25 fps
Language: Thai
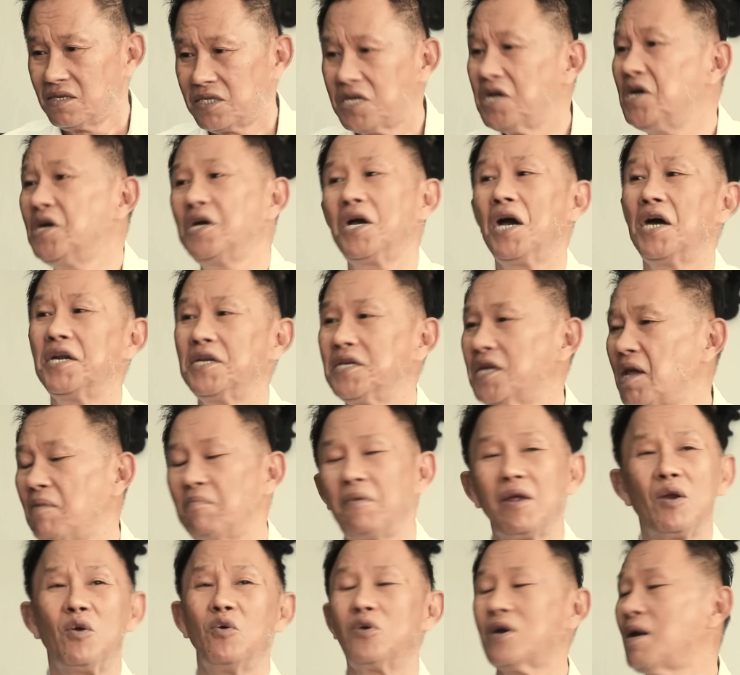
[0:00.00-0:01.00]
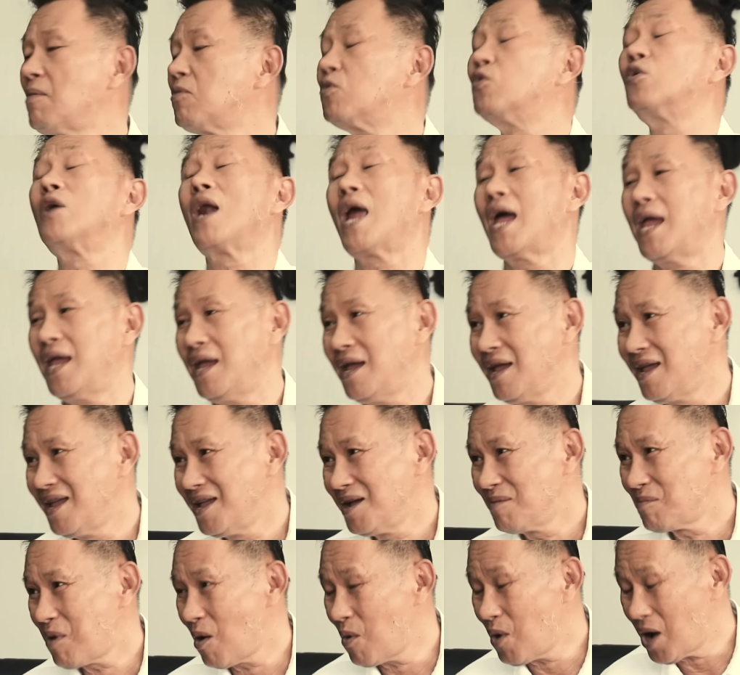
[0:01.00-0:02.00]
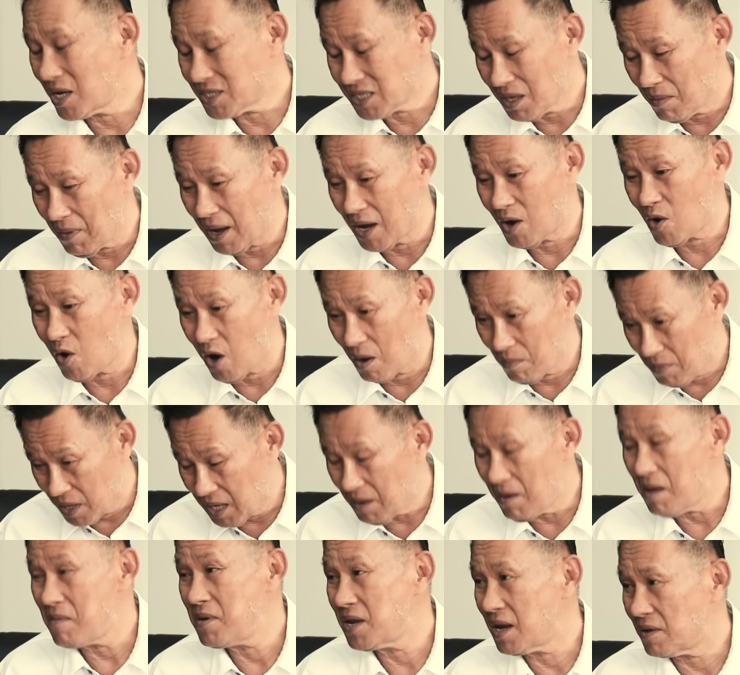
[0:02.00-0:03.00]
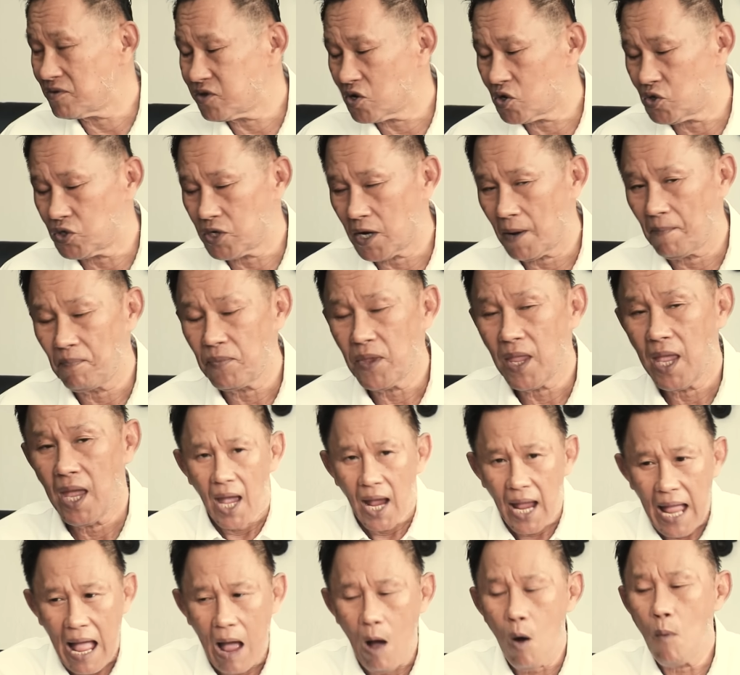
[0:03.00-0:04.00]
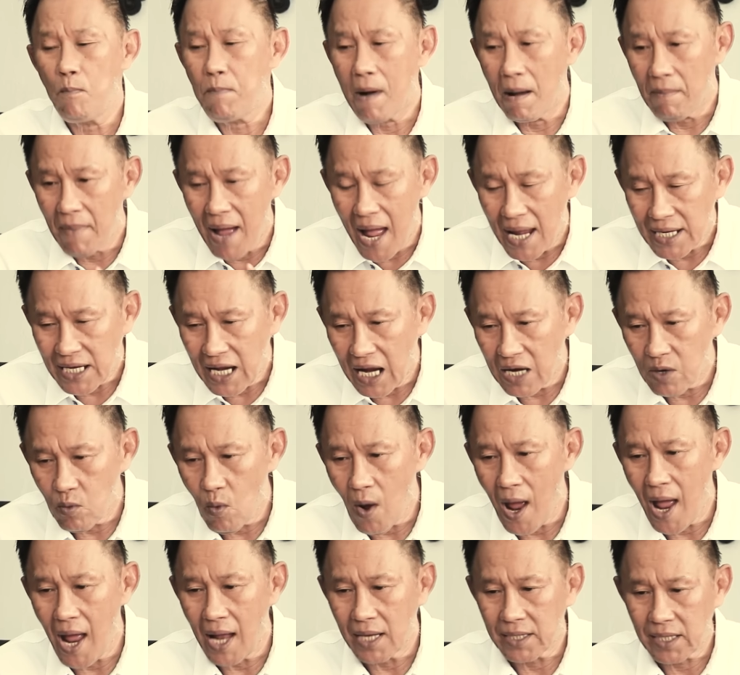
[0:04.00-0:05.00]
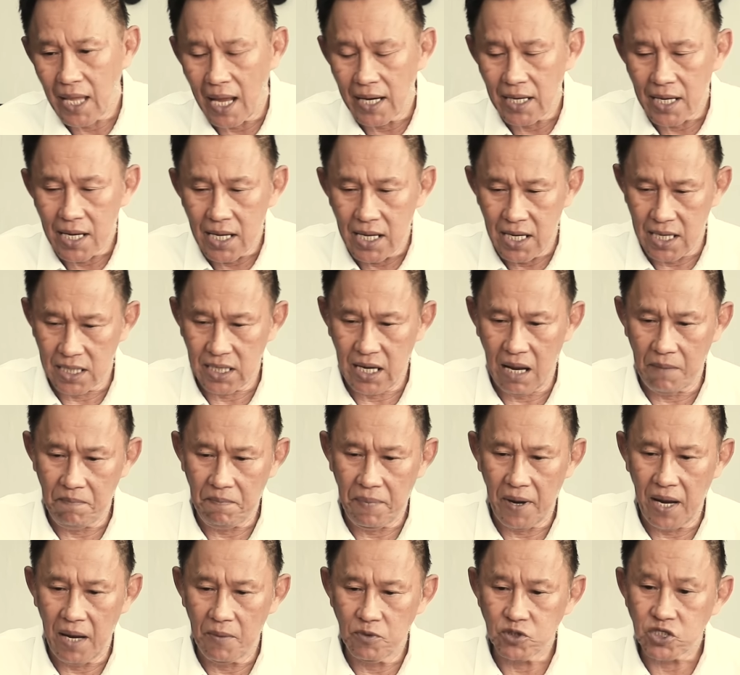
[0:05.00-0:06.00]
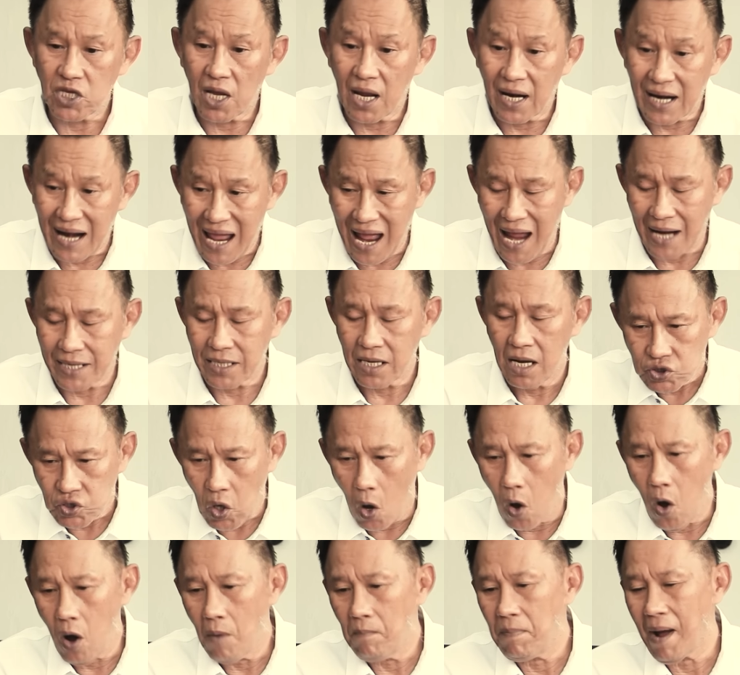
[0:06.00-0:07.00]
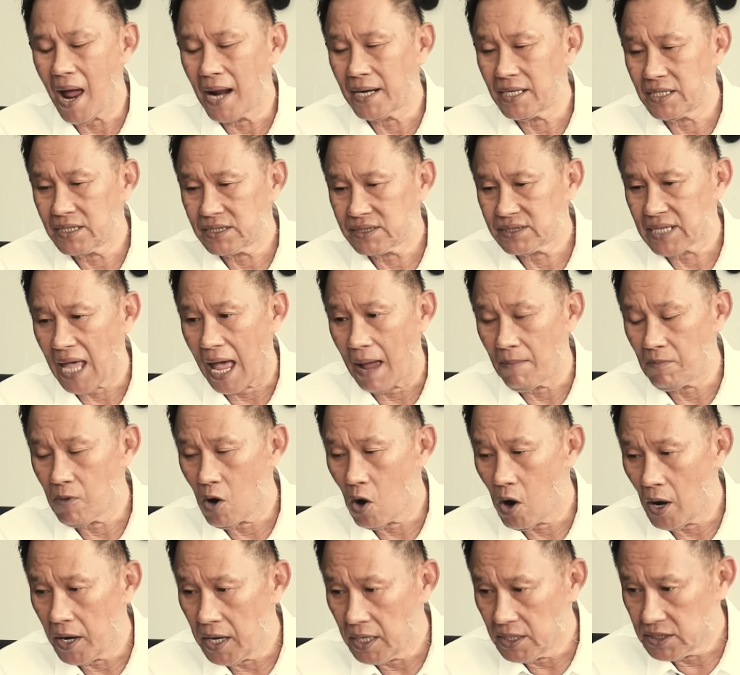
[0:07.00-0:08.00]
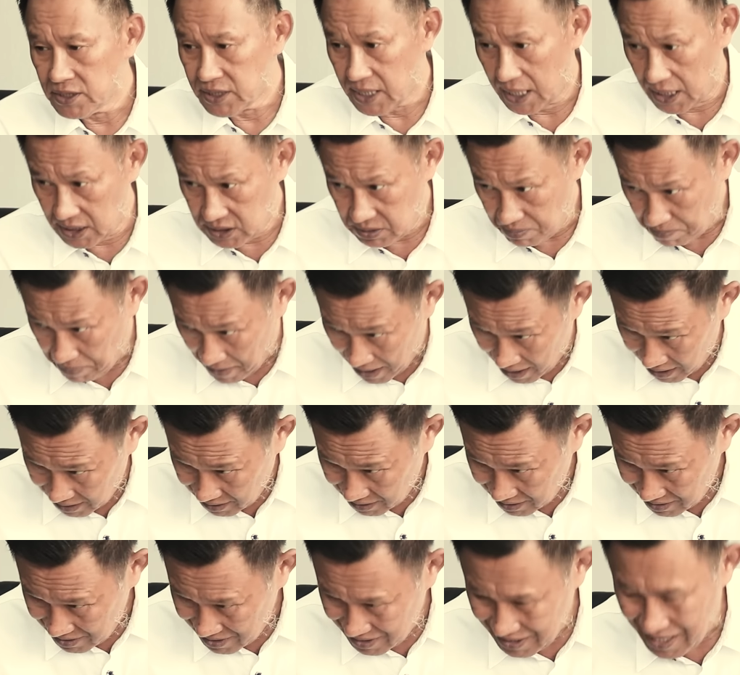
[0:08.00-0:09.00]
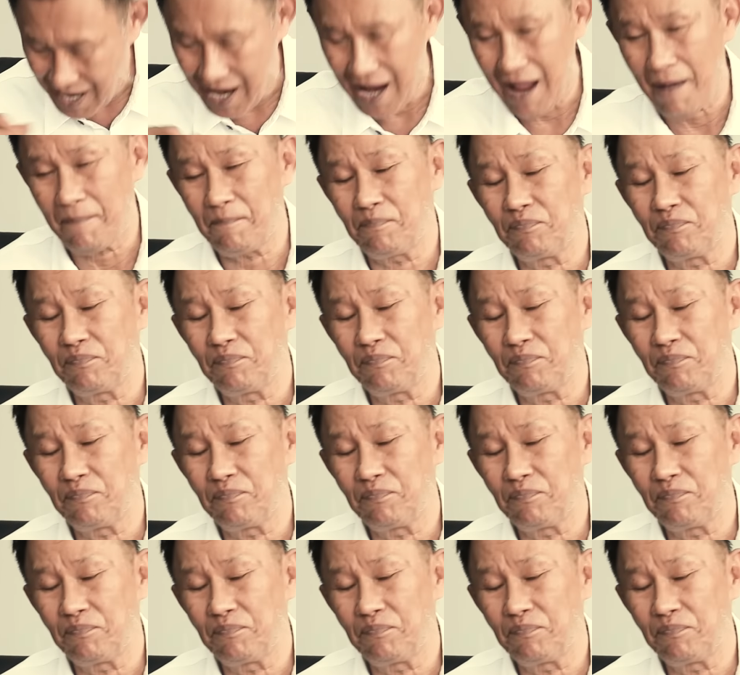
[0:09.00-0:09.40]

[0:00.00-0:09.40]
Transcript: ชื่อเงินแต่ไม่รู้นามสกุลอะไรเพราะว่าสมัยก่อนมันยังไม่มีนามสกุลเขาประมาณกันว่าท่านเกิดในปีพุทธศักราช สองพันสามร้อยสี่สิบแปด นะครับ